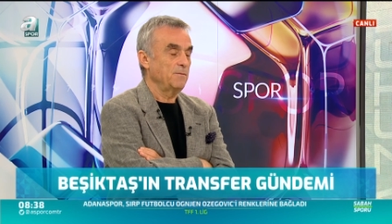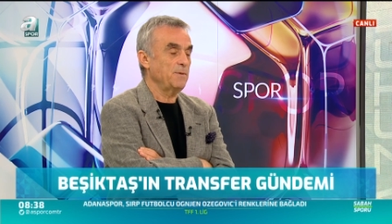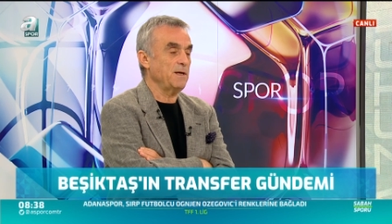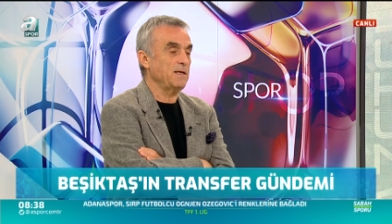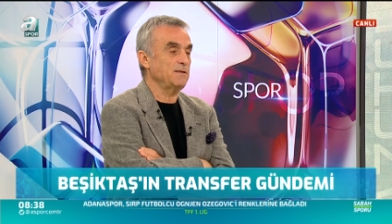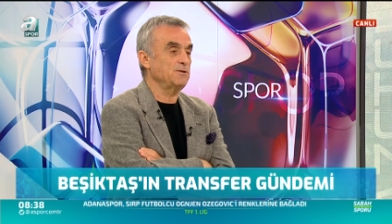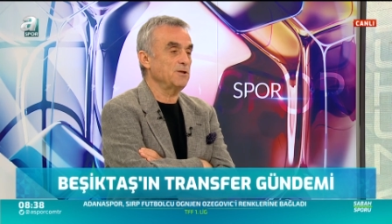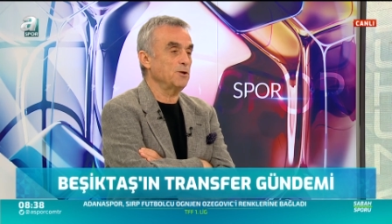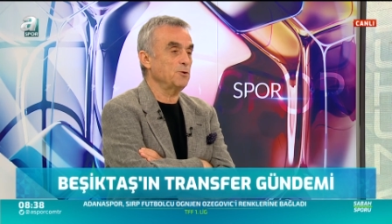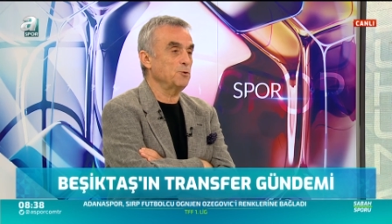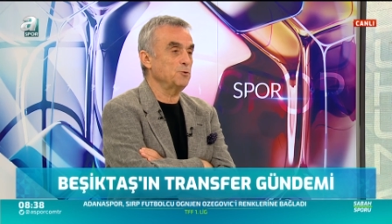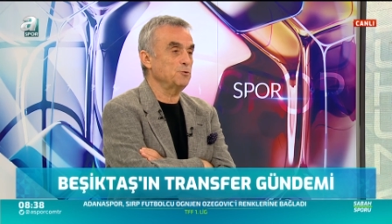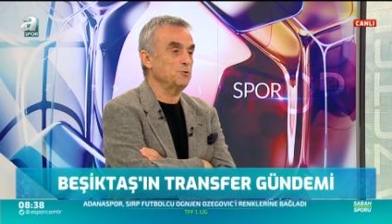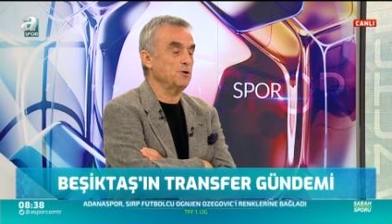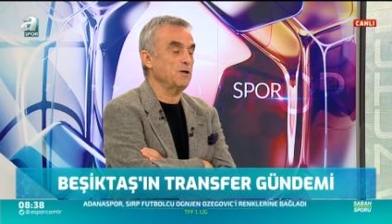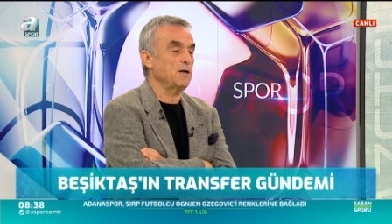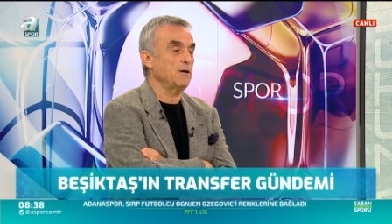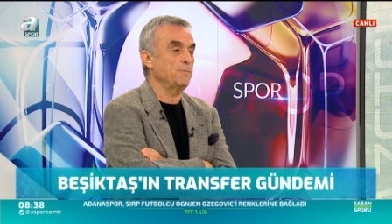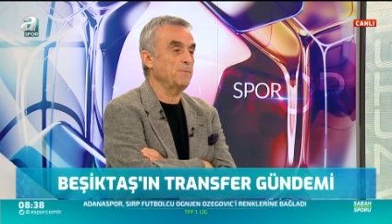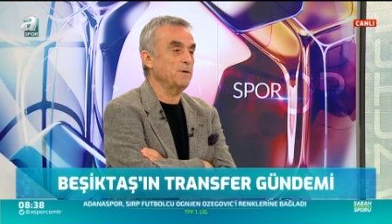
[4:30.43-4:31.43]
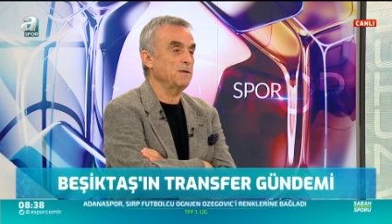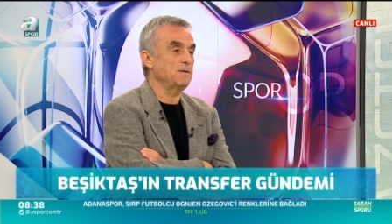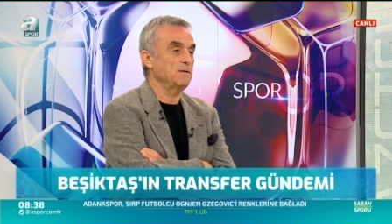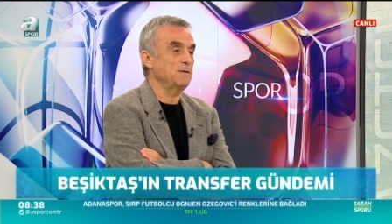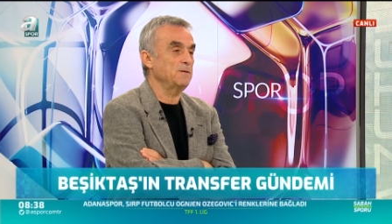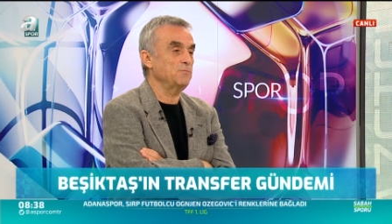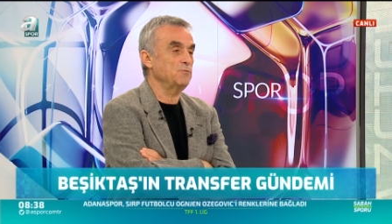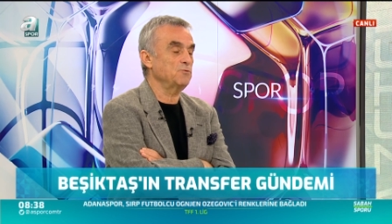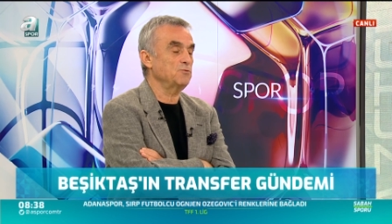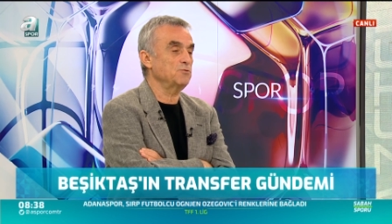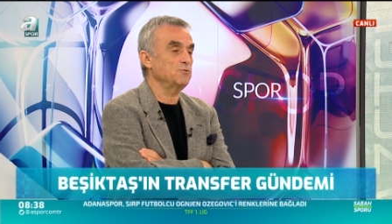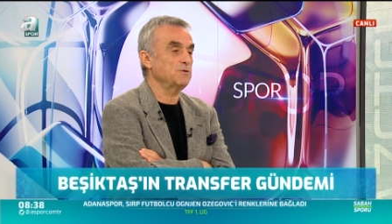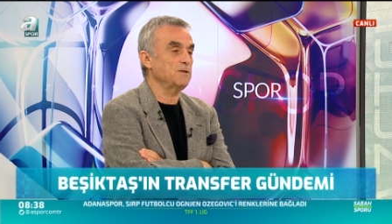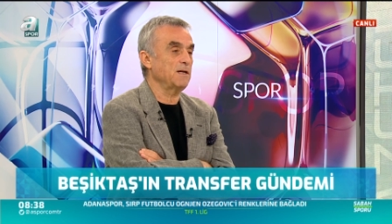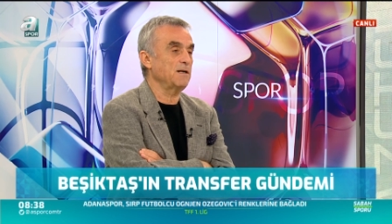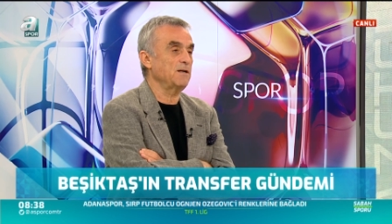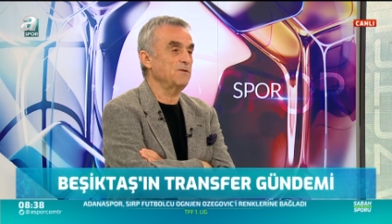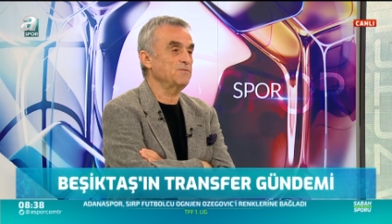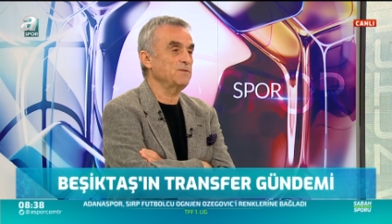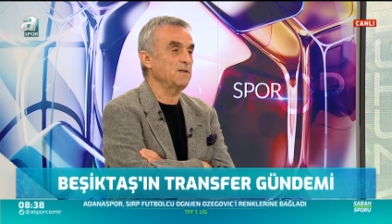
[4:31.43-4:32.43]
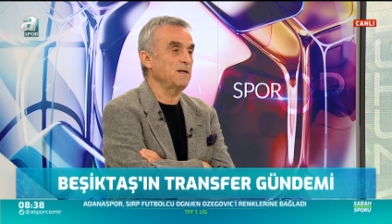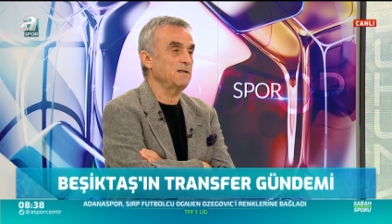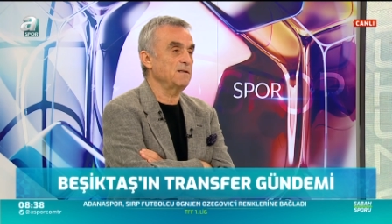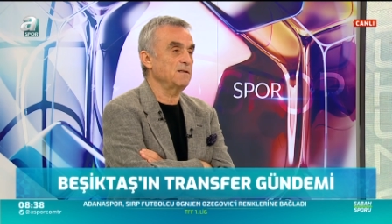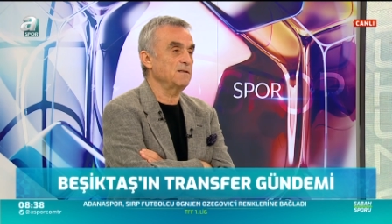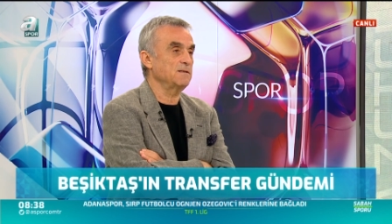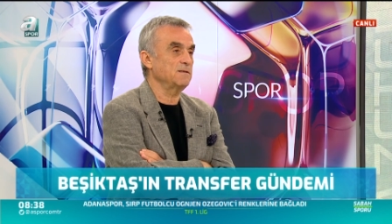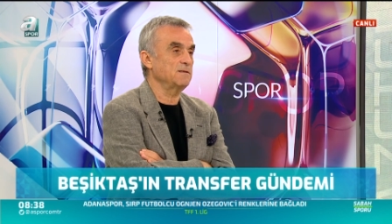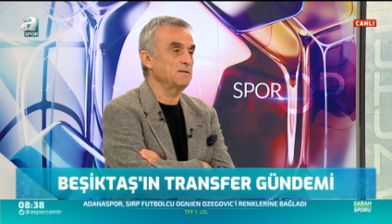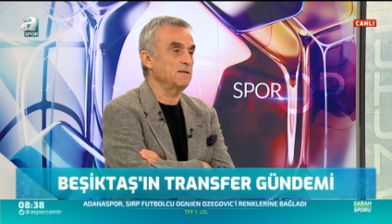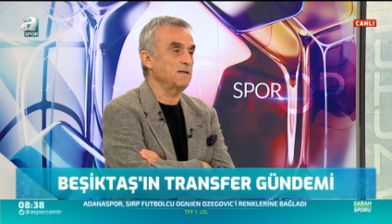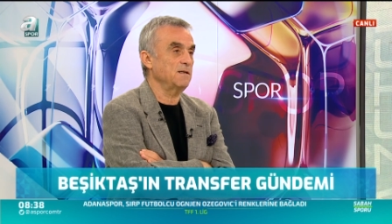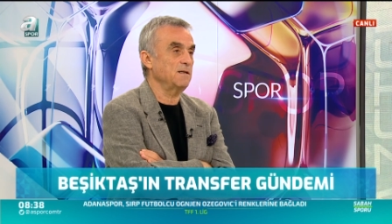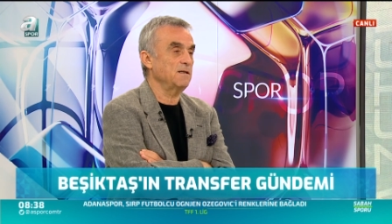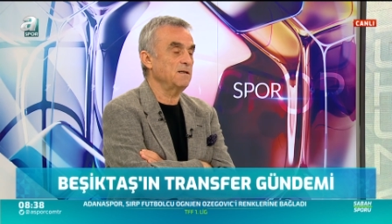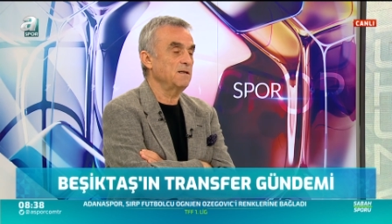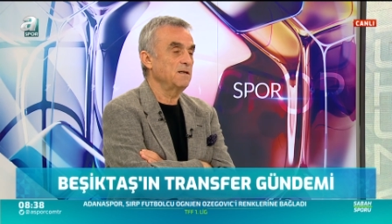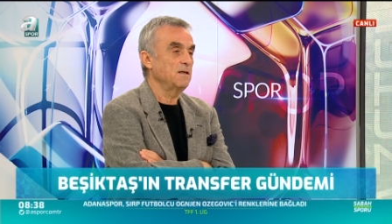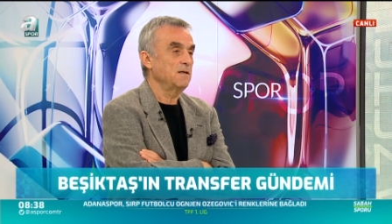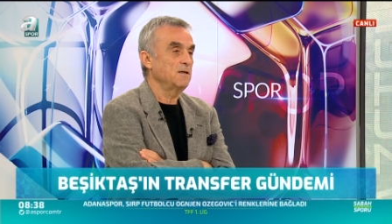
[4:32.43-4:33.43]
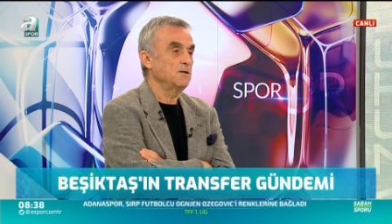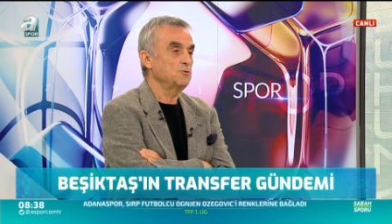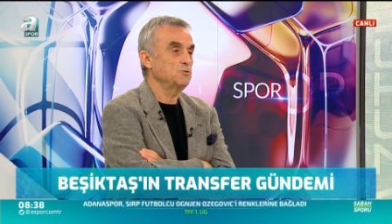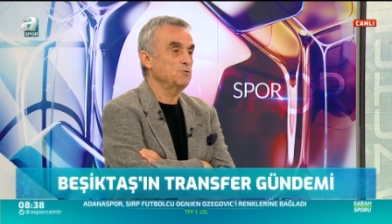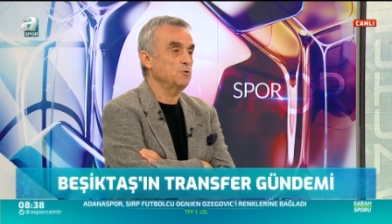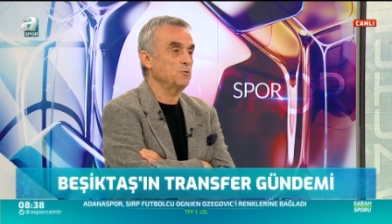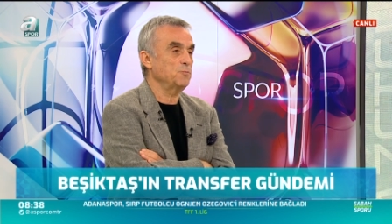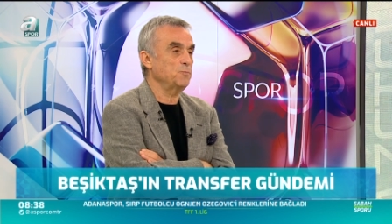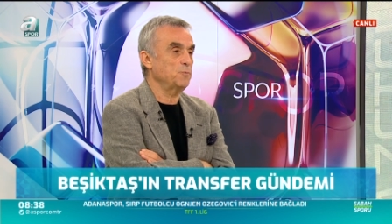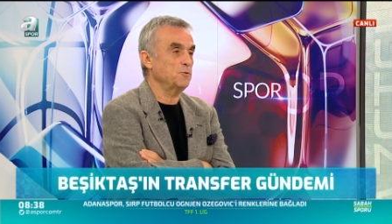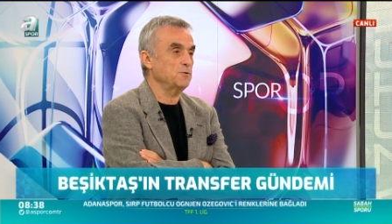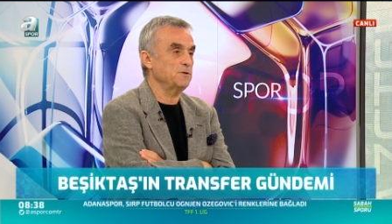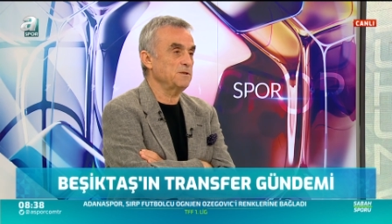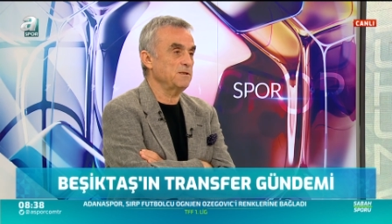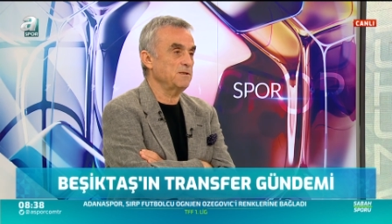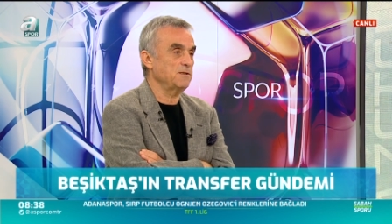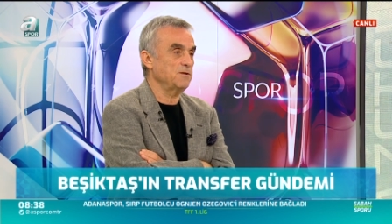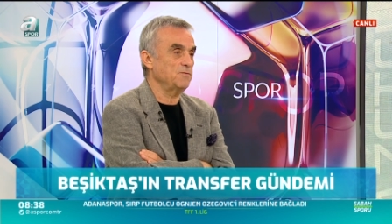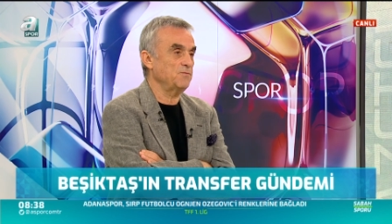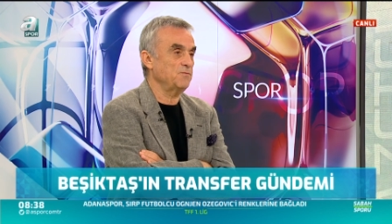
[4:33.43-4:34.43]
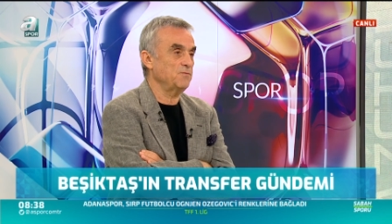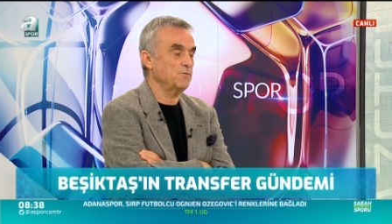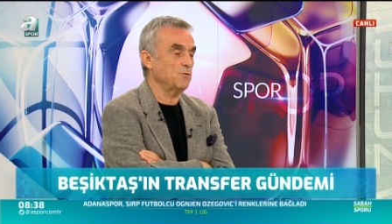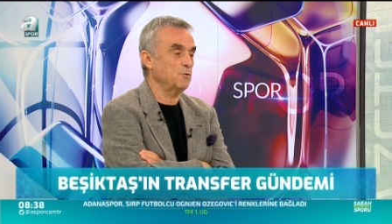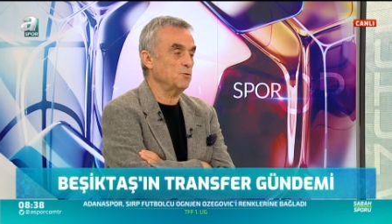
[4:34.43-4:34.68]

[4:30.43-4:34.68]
bence gözü kapalı bütün taraftarların da çok pozitif,